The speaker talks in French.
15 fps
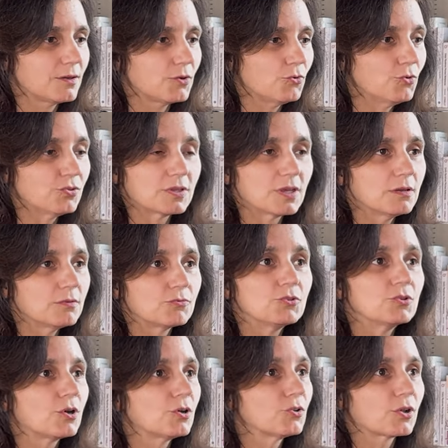au sein
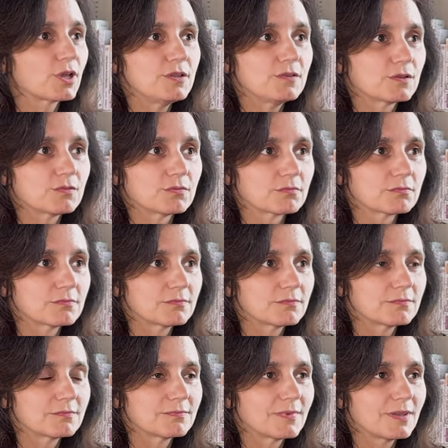d'une grande organisation.
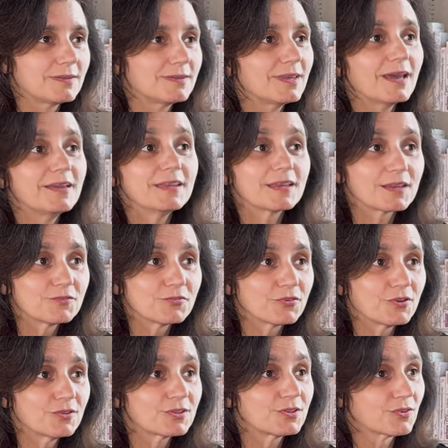C'est Heineken
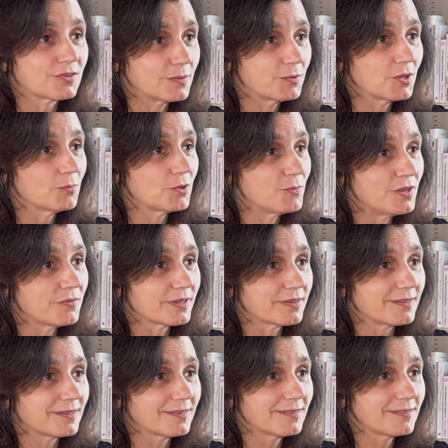France qui, en septembre
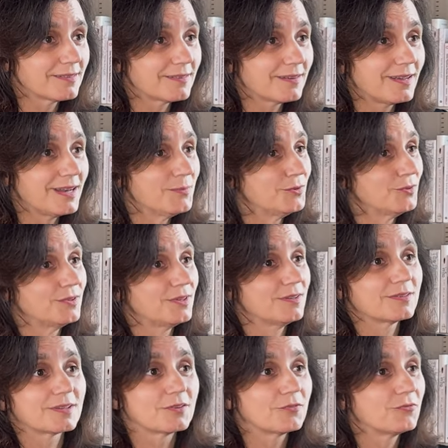2021, allait me donner
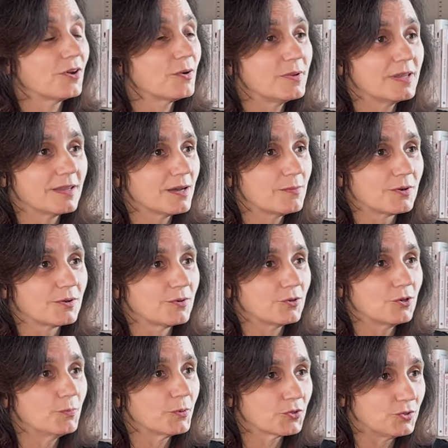cette formidable
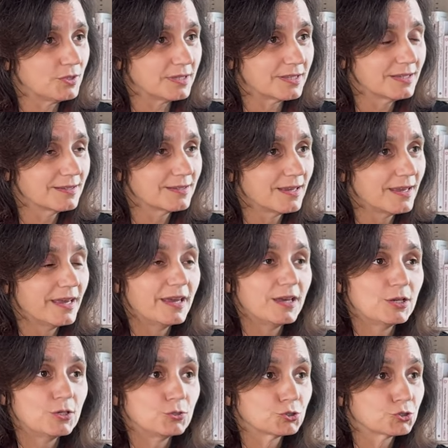opportunité.
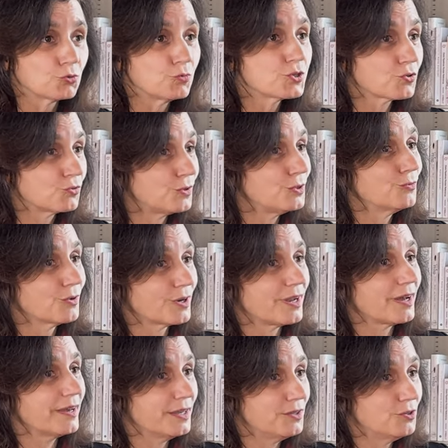Aujourd'hui, je suis donc
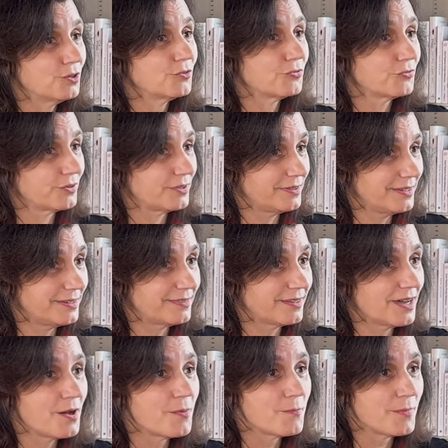la Head of
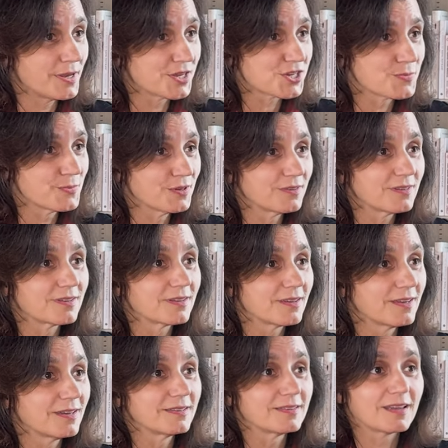Data Management
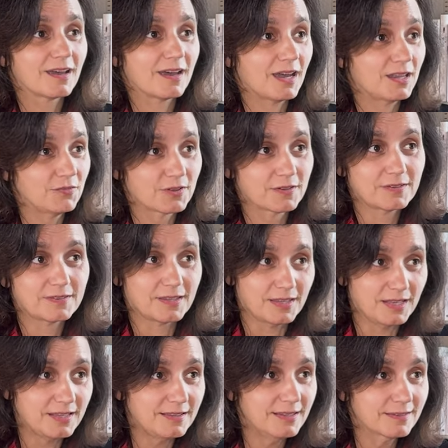and Advanced
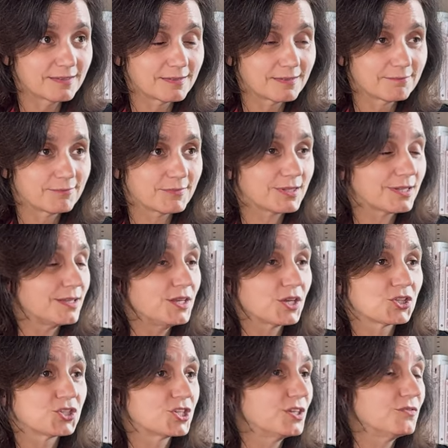Analytics,
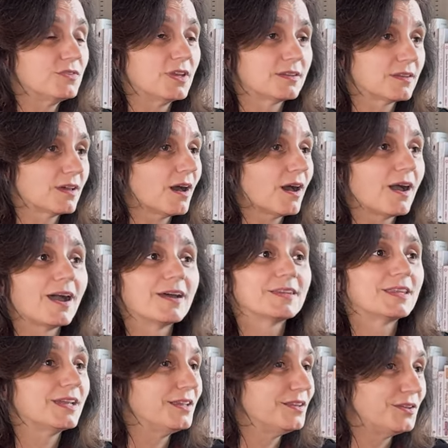c'est-à-dire Chief Data and
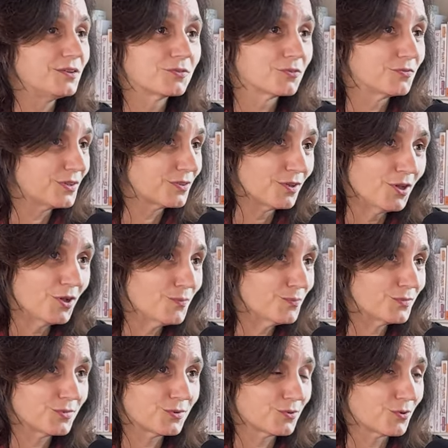Analytics Officer
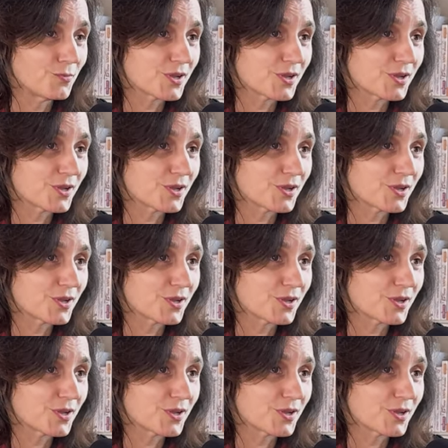sur le